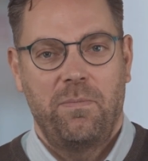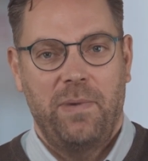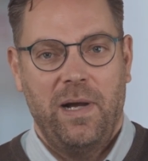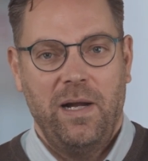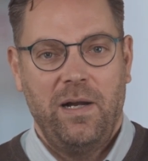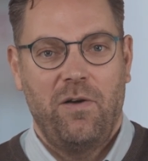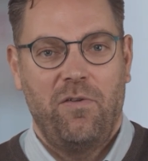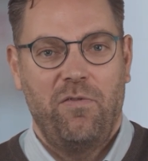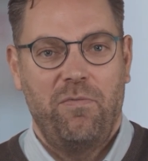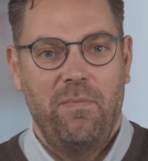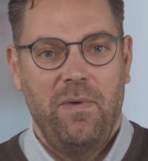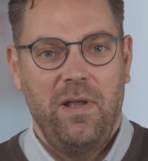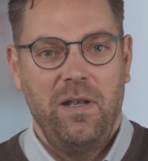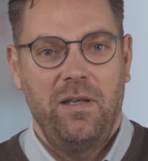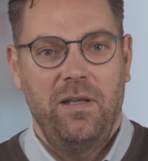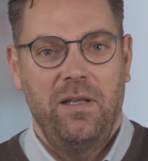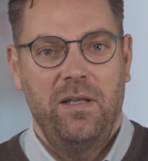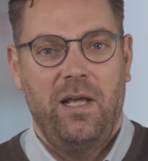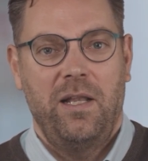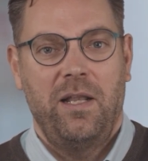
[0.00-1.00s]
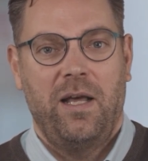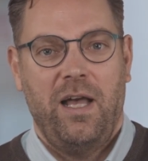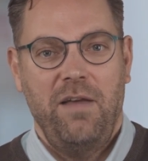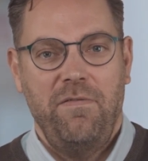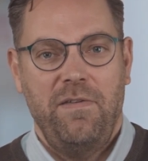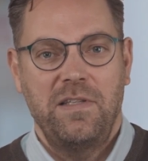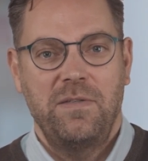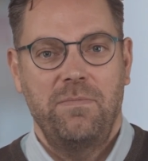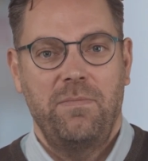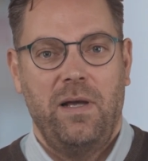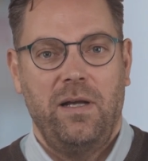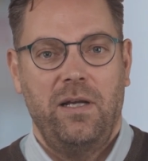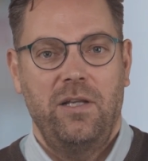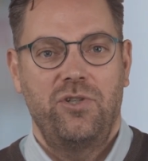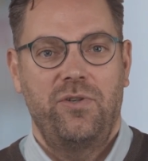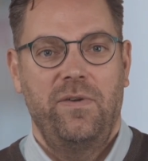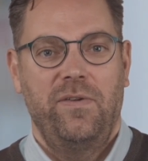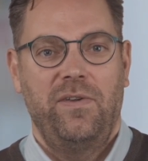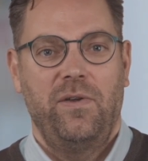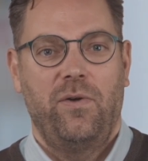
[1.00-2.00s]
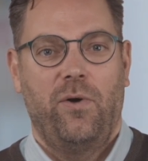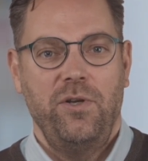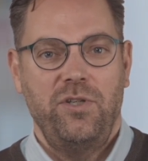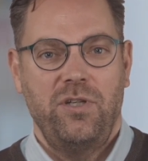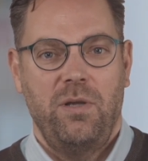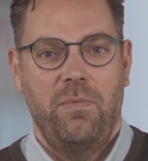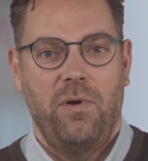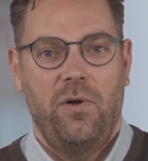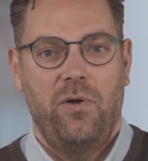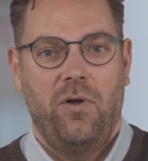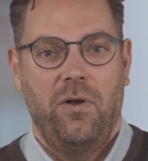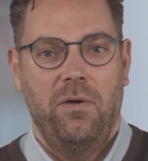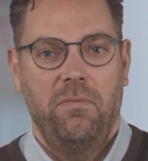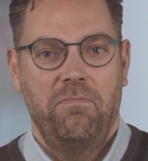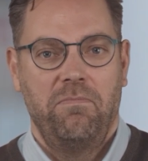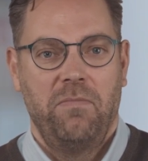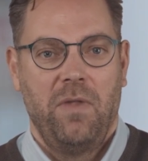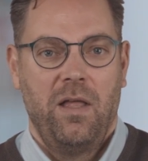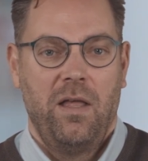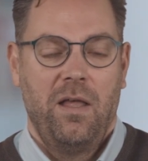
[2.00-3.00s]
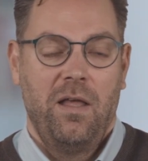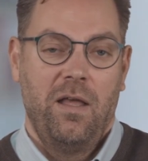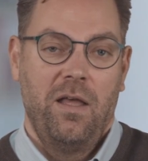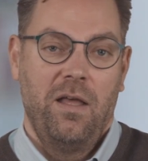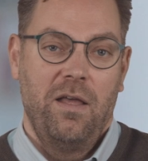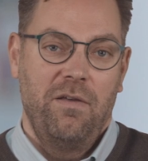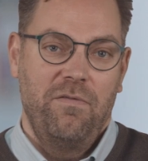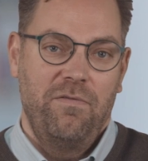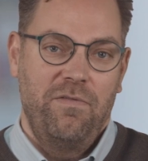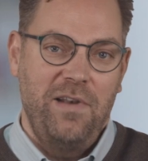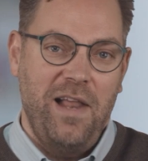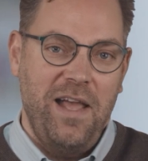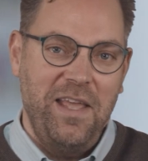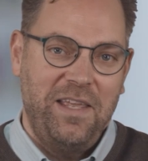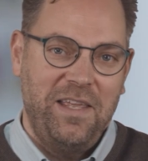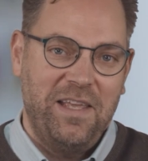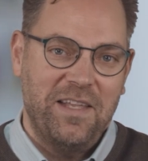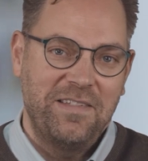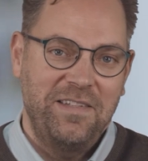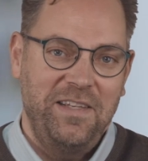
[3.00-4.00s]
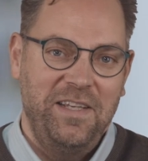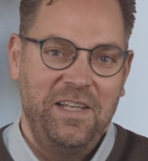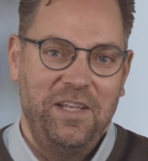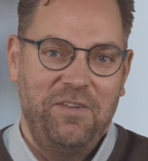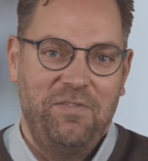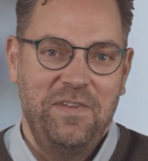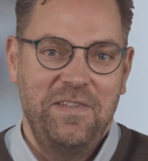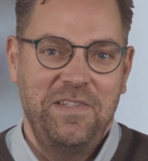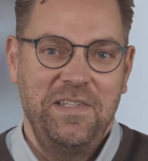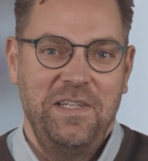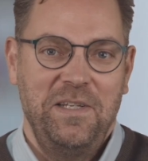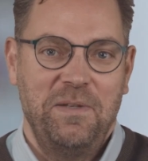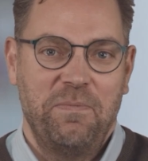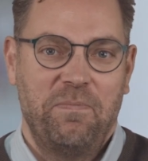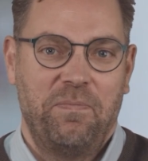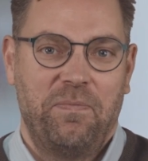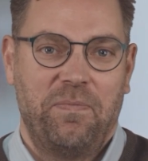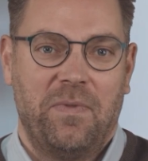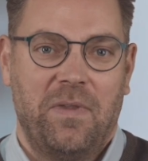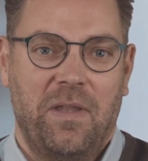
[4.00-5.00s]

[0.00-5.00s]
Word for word: zum Bankkaufmann in einer Raiffeisenbank in Schleswig-Holstein begonnen. Vielleicht ganz ähnlich wie Sie.